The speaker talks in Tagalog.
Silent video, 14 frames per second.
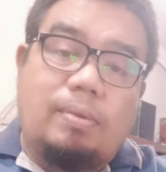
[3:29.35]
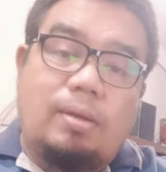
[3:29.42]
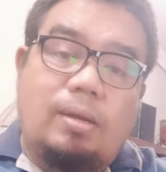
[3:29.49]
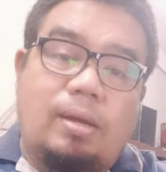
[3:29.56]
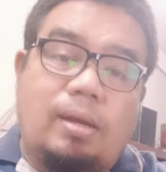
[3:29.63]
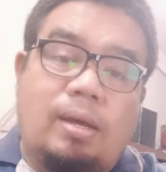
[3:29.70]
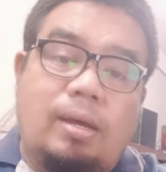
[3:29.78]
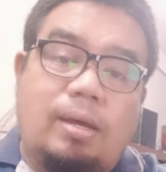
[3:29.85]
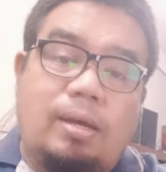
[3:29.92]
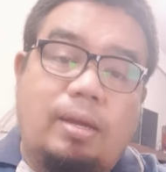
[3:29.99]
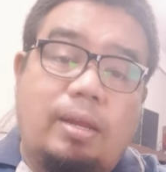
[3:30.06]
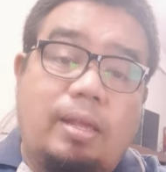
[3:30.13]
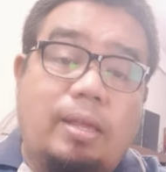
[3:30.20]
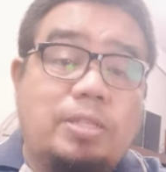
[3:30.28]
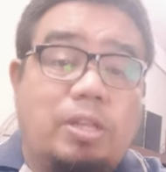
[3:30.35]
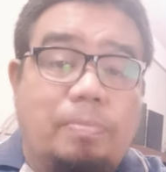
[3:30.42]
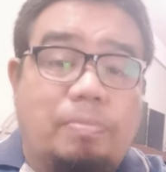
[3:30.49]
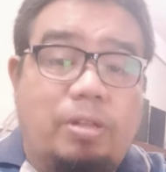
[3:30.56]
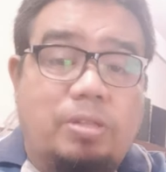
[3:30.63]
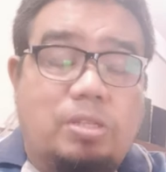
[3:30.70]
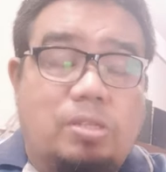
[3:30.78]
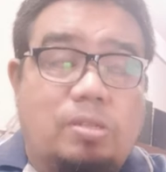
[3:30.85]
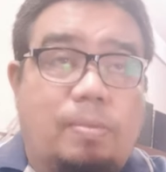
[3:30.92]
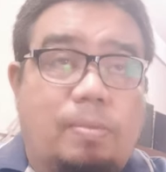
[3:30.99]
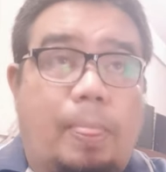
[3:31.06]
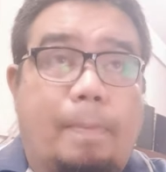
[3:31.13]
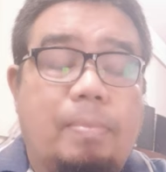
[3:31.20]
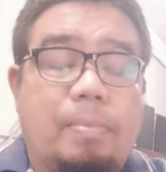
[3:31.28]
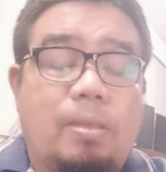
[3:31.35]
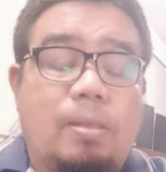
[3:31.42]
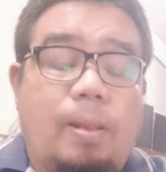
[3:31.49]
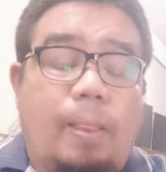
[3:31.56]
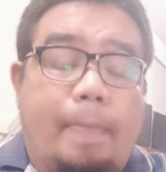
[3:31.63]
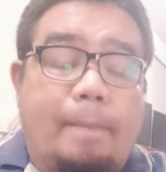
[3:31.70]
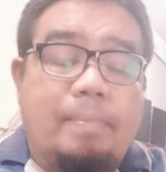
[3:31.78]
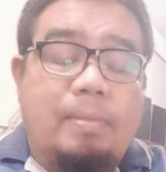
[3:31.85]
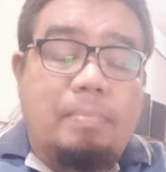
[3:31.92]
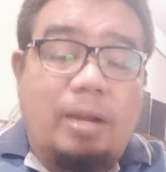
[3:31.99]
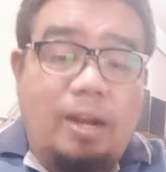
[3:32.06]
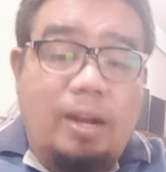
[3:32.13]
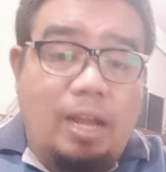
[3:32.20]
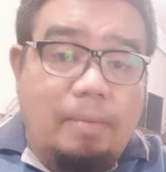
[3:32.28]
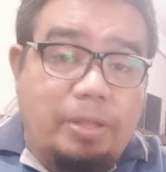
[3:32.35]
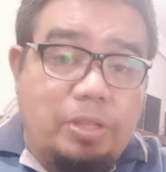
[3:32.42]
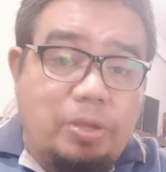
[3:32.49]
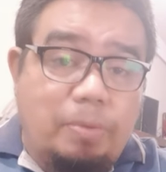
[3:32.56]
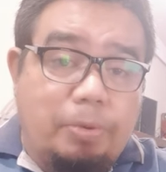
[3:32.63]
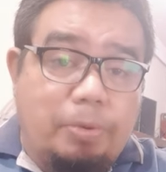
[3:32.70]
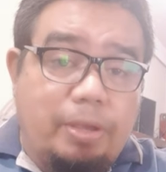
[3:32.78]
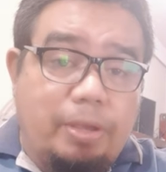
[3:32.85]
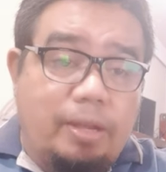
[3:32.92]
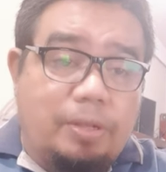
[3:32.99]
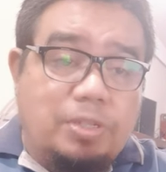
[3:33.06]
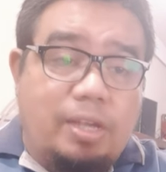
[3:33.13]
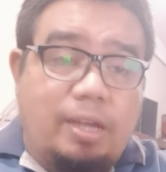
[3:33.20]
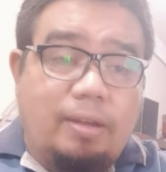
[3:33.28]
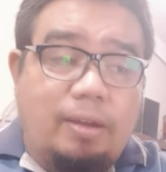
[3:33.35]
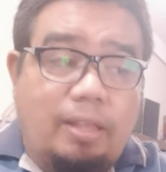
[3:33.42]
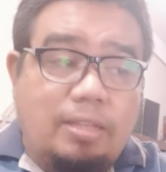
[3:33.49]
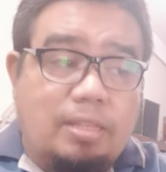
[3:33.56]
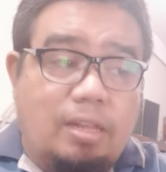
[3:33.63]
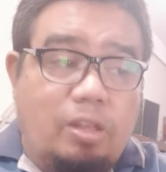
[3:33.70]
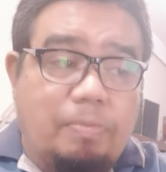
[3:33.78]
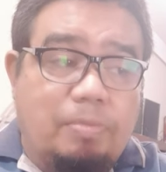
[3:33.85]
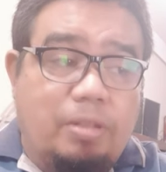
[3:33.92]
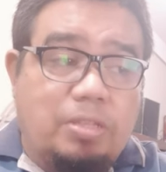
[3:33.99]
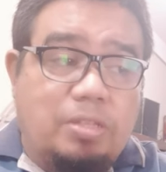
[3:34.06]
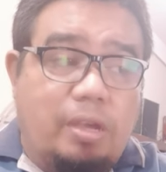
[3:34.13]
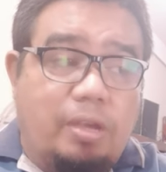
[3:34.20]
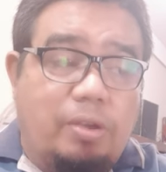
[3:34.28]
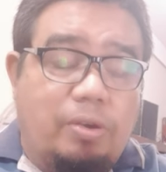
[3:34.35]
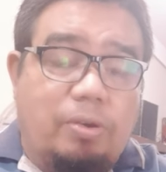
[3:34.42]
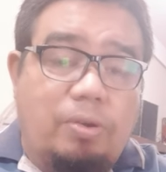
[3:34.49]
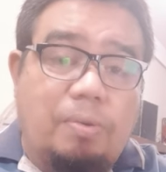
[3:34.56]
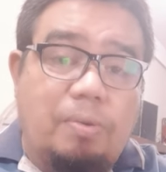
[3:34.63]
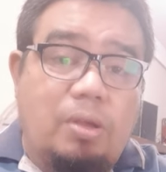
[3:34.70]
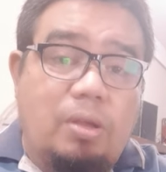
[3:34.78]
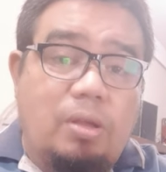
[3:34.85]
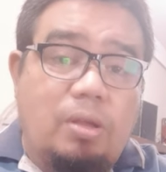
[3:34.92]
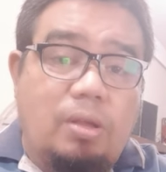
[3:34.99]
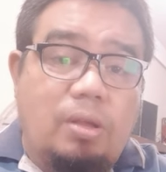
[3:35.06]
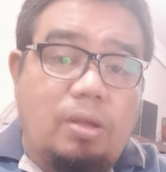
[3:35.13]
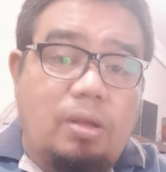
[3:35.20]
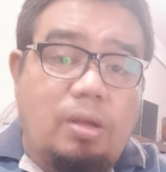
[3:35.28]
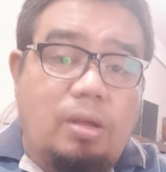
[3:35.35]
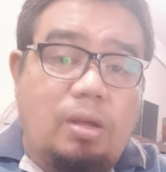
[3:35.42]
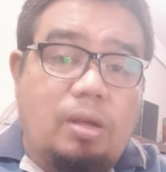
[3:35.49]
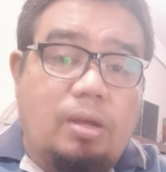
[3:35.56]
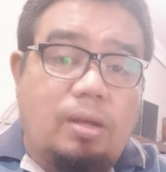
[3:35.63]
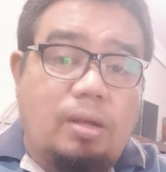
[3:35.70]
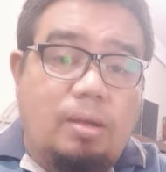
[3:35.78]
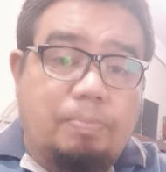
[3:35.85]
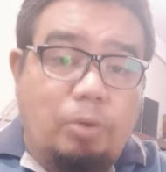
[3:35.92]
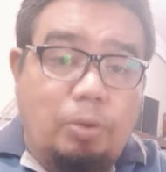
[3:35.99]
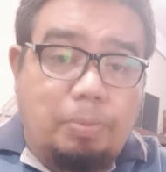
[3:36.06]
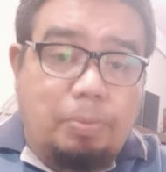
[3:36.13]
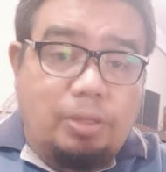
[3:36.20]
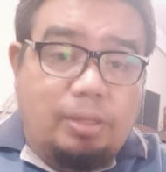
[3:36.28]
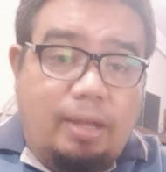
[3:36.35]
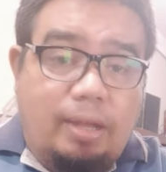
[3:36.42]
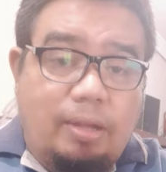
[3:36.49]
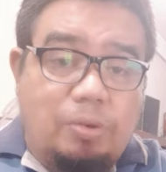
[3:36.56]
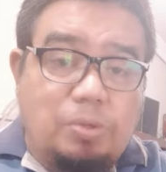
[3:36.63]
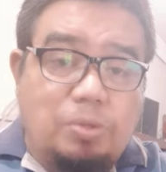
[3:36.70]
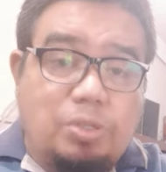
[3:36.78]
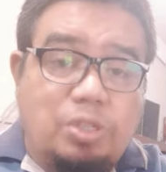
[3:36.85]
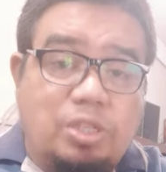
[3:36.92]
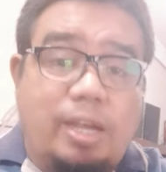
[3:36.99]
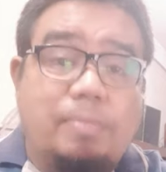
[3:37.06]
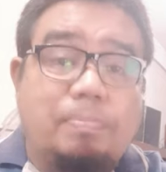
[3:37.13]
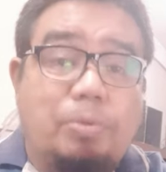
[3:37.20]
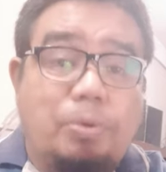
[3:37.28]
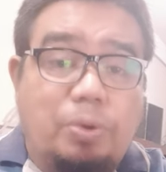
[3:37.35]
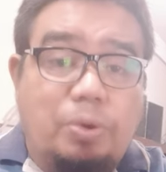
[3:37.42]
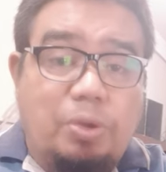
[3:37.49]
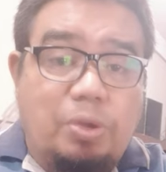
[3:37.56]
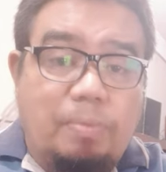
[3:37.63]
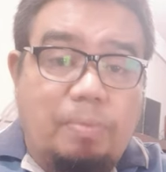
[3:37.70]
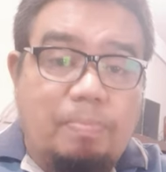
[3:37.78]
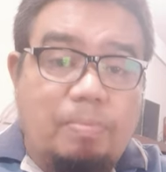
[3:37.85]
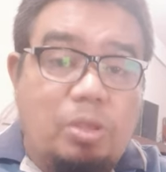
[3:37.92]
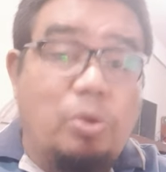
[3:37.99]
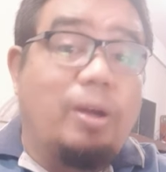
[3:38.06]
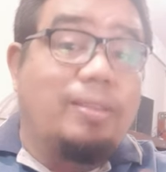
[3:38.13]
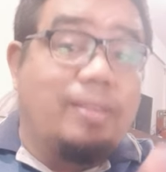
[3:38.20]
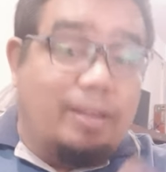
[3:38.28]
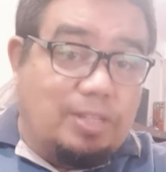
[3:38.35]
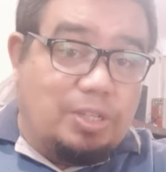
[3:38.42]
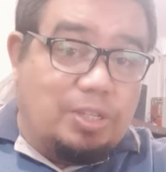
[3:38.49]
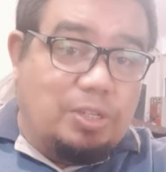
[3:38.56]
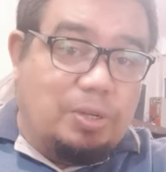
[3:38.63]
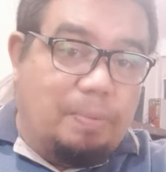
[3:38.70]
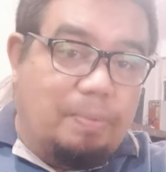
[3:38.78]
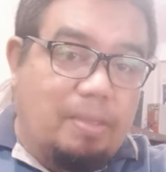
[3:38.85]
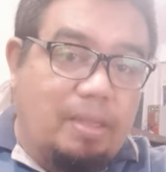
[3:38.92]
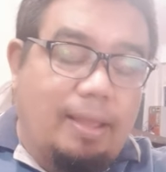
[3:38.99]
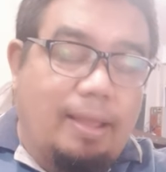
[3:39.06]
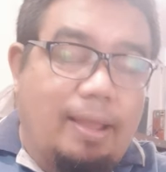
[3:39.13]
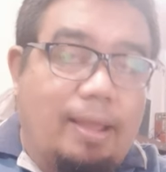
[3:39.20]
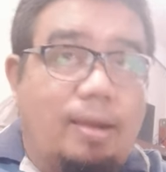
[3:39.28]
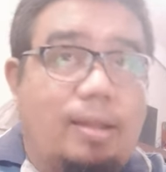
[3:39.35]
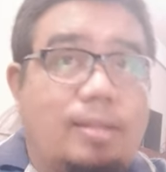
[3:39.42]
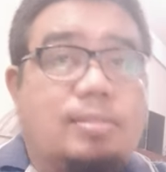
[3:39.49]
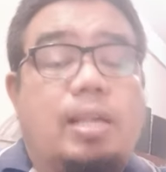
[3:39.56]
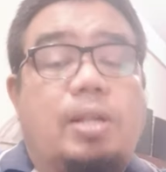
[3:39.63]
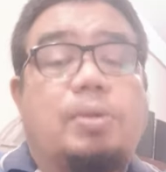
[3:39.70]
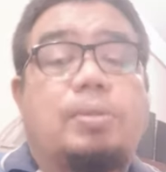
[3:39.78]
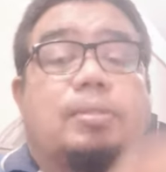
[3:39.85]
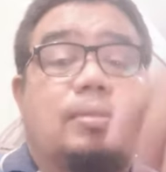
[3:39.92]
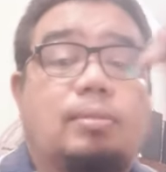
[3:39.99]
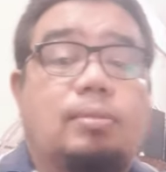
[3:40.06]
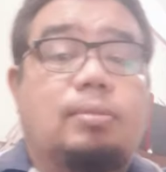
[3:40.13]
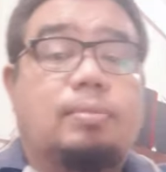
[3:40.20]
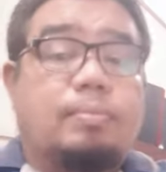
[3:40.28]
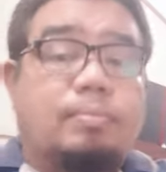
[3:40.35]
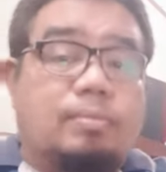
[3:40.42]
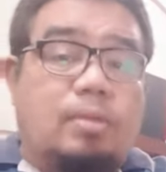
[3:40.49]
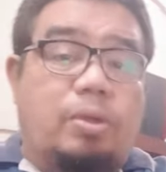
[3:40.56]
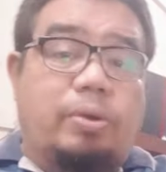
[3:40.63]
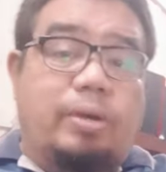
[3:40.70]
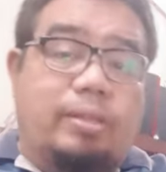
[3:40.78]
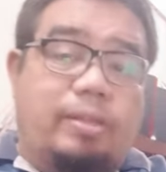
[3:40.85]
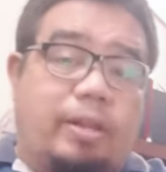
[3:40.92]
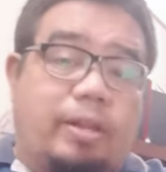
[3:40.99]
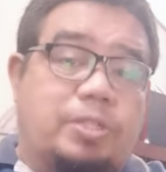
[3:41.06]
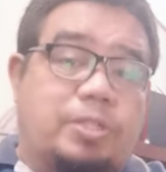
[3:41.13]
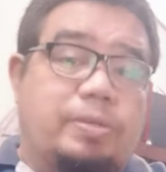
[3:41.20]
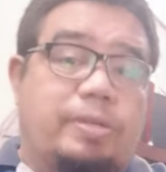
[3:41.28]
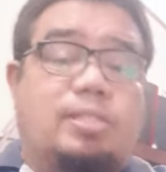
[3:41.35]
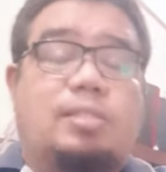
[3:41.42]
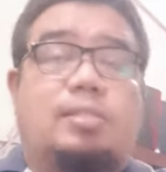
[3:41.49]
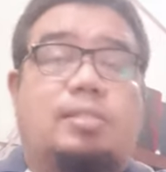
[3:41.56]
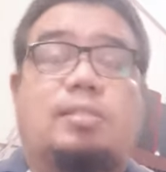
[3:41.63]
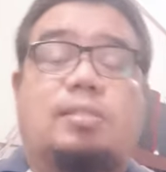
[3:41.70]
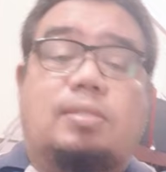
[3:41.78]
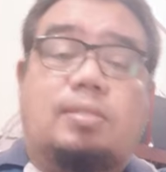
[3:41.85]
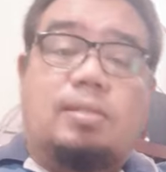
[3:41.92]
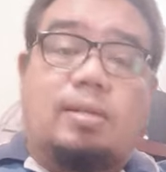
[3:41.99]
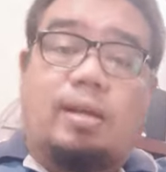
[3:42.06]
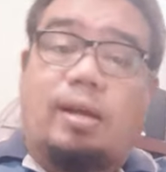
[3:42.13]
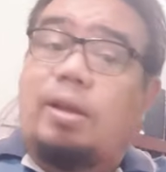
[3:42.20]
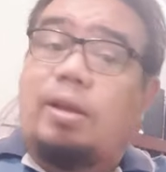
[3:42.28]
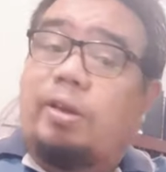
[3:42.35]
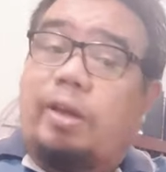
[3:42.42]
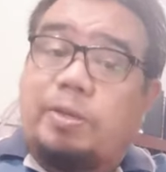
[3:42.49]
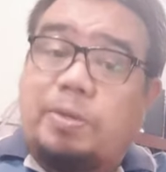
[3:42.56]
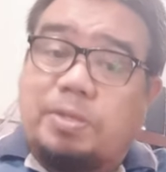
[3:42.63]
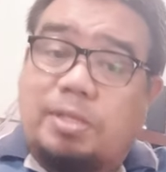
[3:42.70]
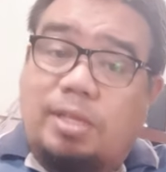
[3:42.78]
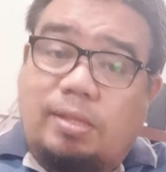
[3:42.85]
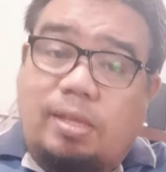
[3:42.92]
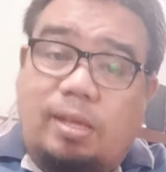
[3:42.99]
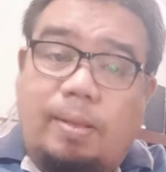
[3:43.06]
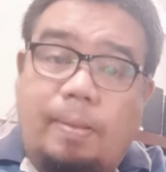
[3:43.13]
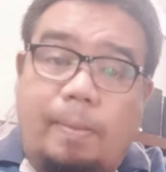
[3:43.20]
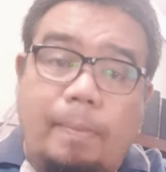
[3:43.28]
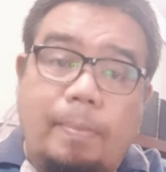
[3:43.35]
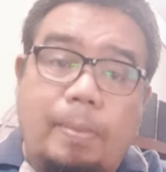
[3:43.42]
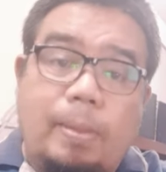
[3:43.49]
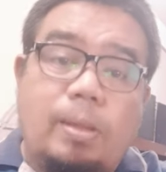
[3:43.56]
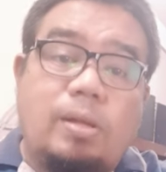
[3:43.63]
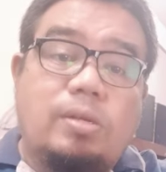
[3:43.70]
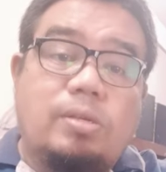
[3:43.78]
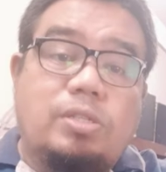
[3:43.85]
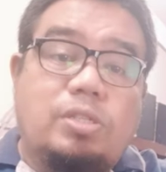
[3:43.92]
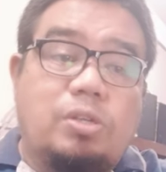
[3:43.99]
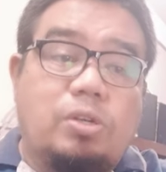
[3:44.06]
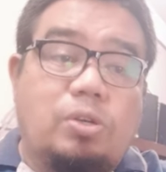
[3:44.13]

uh, Registry of Deeds, malalaman nyo po yan kung saan Registry of Deeds kayo uh, pupunta, kung saan po yung address nyo. Let's say kung yung address nyo is along Quezon City, so